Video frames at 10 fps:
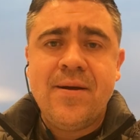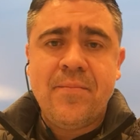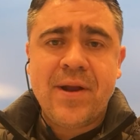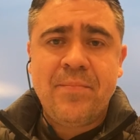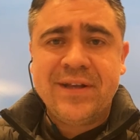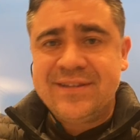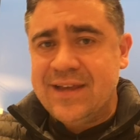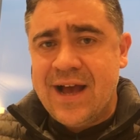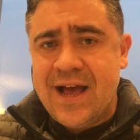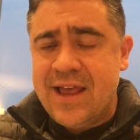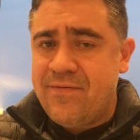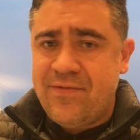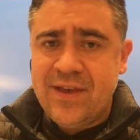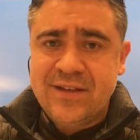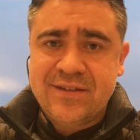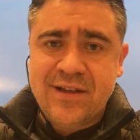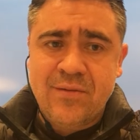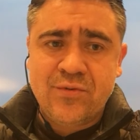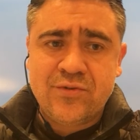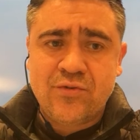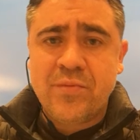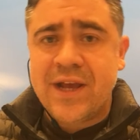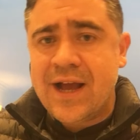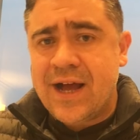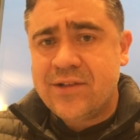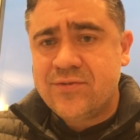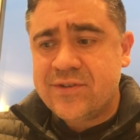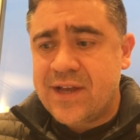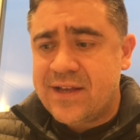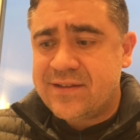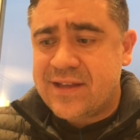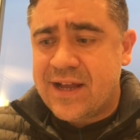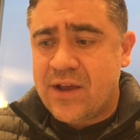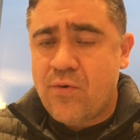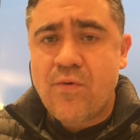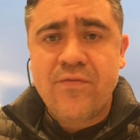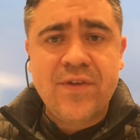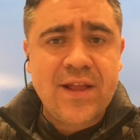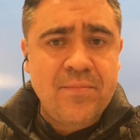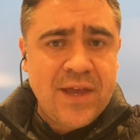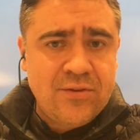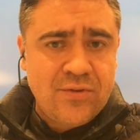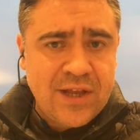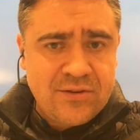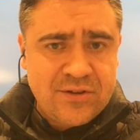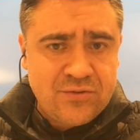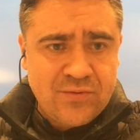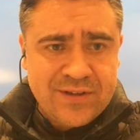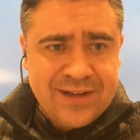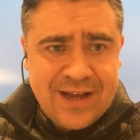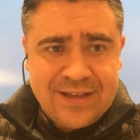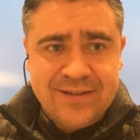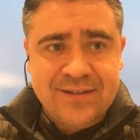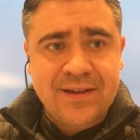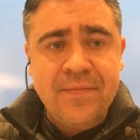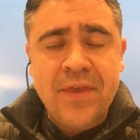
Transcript: para passear, enfim, estamos obrigados né, a estar em confinamento dentro de suas casas.